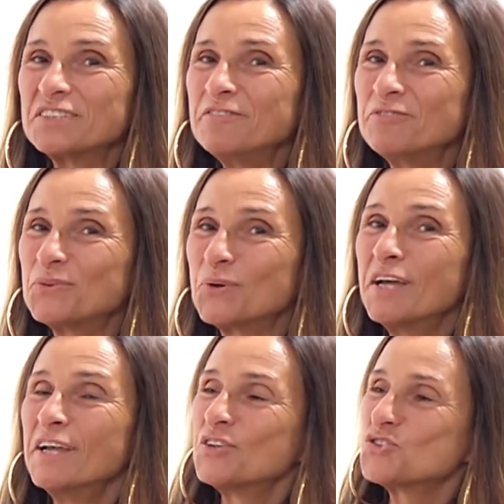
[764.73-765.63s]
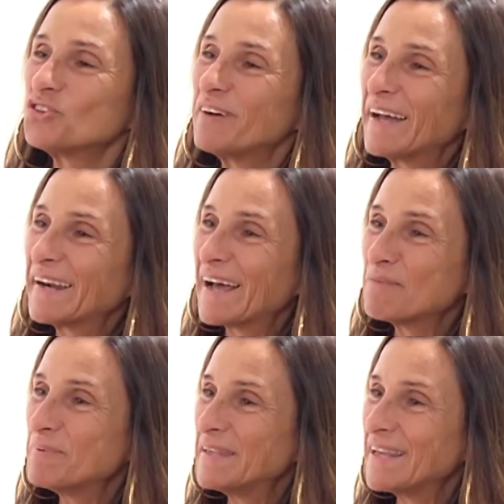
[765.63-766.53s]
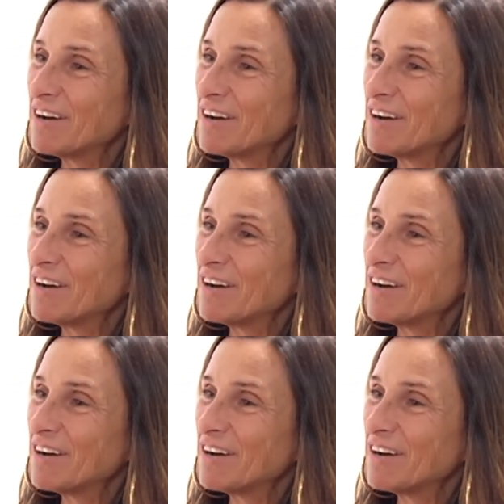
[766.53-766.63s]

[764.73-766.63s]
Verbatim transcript: TV Giovanna Pia